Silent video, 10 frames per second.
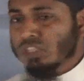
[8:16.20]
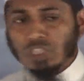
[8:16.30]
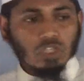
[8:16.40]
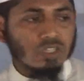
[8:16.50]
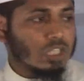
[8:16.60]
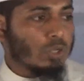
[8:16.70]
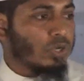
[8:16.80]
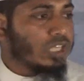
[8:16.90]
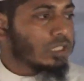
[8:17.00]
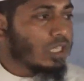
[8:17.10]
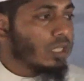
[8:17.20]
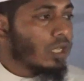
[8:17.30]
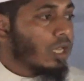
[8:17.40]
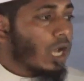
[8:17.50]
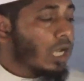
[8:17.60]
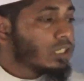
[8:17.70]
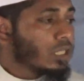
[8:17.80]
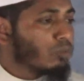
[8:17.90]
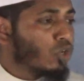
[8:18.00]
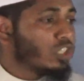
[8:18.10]
নিঃসন্দেহ হয়েছে
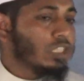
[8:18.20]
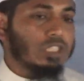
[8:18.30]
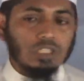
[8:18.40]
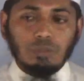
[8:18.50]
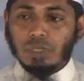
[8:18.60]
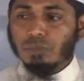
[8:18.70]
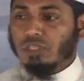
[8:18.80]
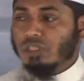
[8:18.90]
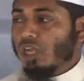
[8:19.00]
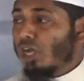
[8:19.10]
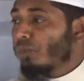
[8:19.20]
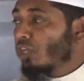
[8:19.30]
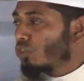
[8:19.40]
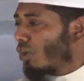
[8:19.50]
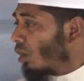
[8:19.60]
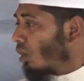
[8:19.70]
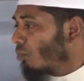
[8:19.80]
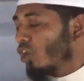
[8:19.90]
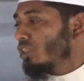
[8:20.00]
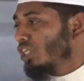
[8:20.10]
আজকে মসজিদে যেভাবে আমরা দল
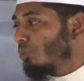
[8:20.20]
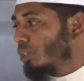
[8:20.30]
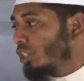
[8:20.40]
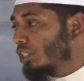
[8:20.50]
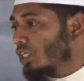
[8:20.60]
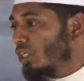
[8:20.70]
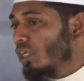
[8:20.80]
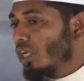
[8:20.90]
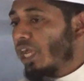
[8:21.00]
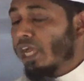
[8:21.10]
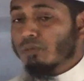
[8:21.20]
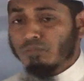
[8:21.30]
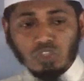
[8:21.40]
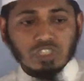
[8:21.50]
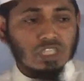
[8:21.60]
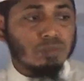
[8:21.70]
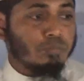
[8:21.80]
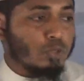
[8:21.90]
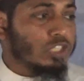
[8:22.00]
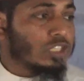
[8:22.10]
মত নির্বিশেষে এক মুসলিম
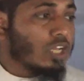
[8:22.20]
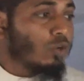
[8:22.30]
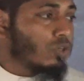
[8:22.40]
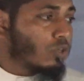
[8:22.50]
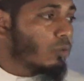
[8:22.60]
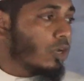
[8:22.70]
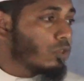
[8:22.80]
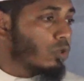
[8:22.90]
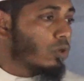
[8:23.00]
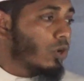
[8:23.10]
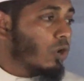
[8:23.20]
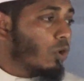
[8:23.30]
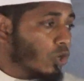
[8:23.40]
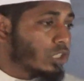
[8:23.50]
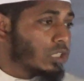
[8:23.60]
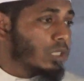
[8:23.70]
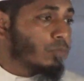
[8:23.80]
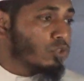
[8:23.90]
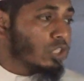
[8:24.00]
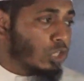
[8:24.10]
পরিচয় ঐক্যবদ্ধ হচ্ছি
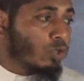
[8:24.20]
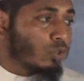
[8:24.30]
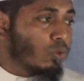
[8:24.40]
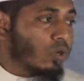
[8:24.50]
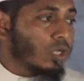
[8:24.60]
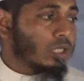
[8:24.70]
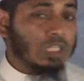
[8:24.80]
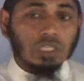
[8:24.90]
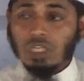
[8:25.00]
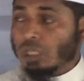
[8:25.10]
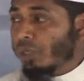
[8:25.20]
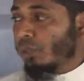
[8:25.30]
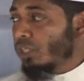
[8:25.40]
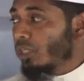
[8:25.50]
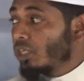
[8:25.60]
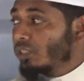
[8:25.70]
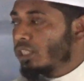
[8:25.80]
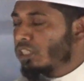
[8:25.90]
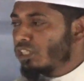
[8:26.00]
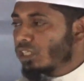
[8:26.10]
প্রতিনিয়ত ঠিক এভাবে
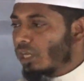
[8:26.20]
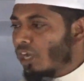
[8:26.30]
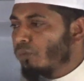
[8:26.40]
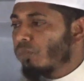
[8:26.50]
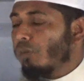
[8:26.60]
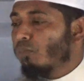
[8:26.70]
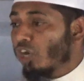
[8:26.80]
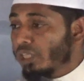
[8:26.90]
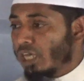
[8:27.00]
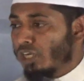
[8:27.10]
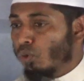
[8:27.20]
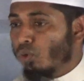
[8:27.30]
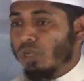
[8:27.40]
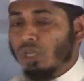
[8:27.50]
যেদিনকার আমরা ময়দানেও